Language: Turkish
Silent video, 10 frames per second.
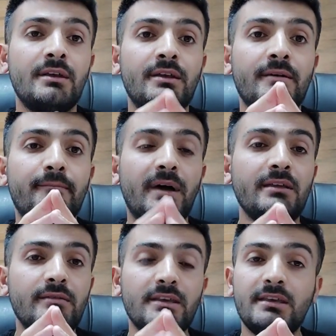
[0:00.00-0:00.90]
Mayıs
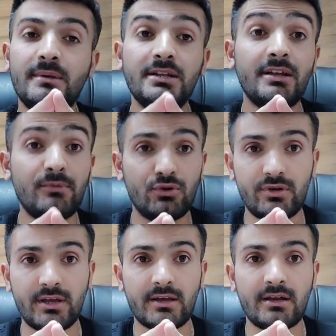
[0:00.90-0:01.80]
2024'e
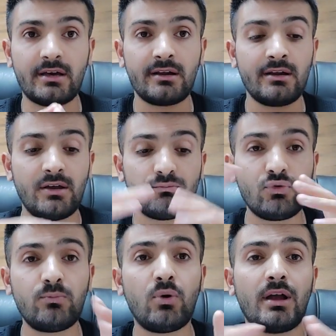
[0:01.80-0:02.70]
kadar bu
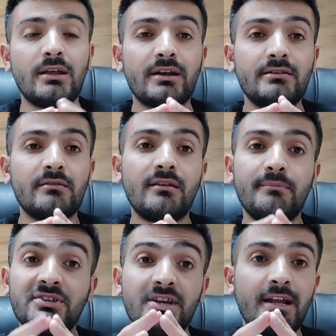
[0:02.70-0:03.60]
puanlarınızla bir
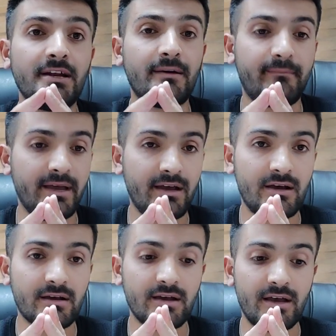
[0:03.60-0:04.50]
şeyler yapmaya
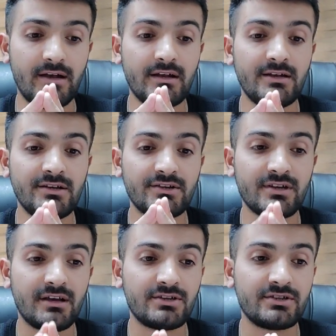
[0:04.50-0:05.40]
gayret edin,
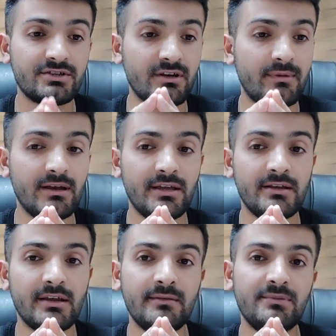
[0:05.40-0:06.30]
çalışın, çabalayın
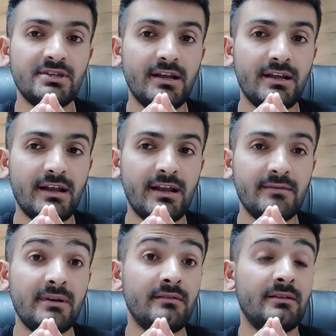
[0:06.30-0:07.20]
yani bir şeyler elde
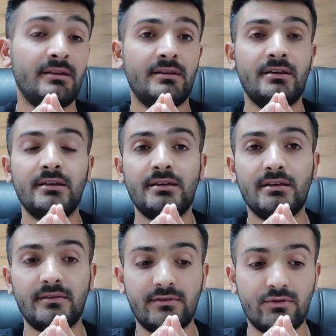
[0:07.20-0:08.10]
etmenizi
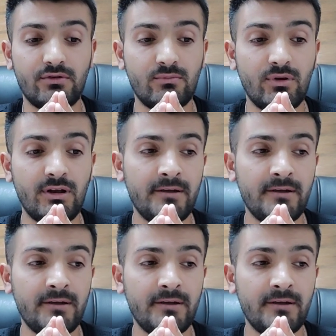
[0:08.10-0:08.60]
istiyorum böyle.